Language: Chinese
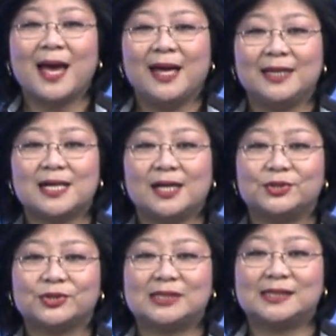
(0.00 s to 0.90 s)
以上
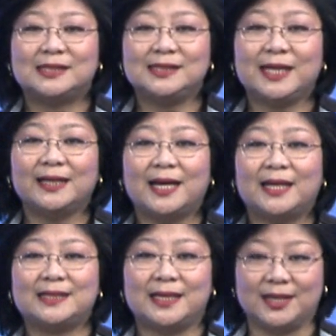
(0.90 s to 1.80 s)
就是今天
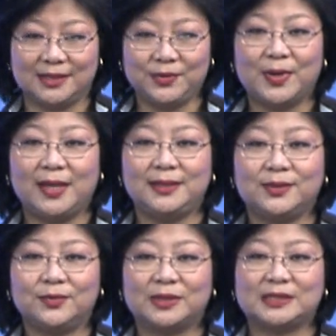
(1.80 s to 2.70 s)
的简要新闻，
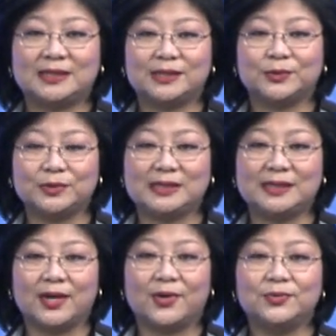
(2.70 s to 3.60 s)
我是古继
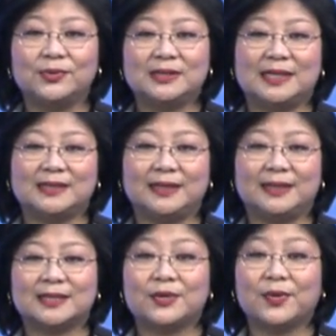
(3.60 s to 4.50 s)
柔，谢谢
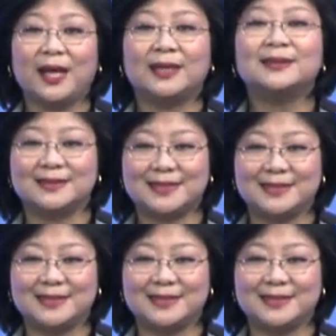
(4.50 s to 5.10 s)
您的收看，再